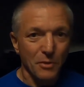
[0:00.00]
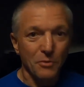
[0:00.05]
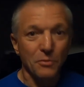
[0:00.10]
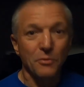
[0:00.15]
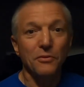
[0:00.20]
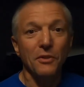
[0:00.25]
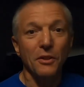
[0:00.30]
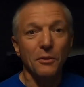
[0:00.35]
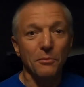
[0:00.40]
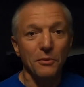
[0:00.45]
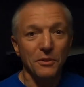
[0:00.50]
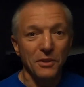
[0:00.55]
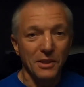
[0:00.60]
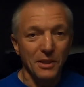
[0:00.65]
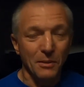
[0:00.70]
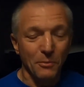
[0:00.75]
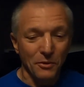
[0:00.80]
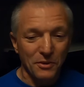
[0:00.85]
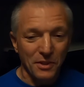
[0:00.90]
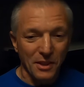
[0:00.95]
je vais vous faire une petite
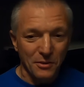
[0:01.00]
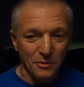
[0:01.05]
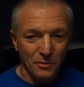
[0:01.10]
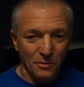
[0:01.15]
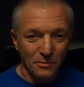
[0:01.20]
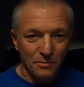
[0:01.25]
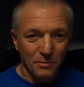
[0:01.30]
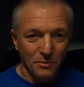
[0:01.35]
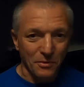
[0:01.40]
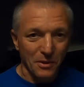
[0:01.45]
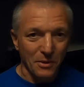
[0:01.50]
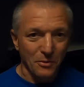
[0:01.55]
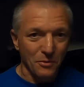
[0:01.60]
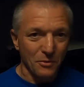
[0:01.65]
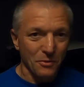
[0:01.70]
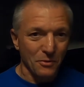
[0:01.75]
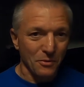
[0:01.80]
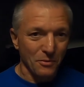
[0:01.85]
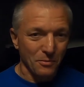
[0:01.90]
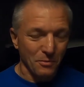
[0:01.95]
démonstration pour, voir
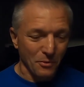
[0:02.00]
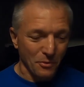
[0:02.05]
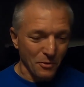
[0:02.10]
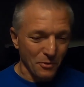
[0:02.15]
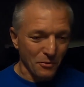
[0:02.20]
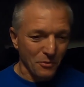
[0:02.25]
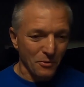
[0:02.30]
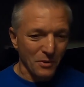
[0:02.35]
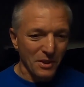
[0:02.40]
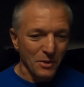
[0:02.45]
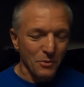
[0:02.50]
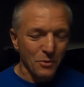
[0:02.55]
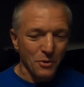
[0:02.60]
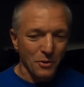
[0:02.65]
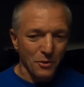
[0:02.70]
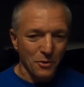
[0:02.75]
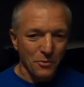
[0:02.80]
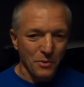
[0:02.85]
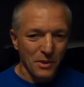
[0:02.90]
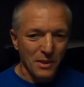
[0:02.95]
pour que vous voyez où
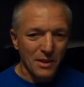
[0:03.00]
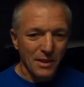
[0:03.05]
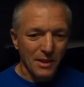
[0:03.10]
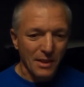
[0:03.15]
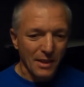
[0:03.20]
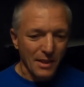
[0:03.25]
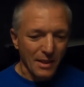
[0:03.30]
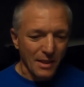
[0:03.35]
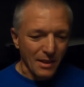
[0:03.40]
j'en suis.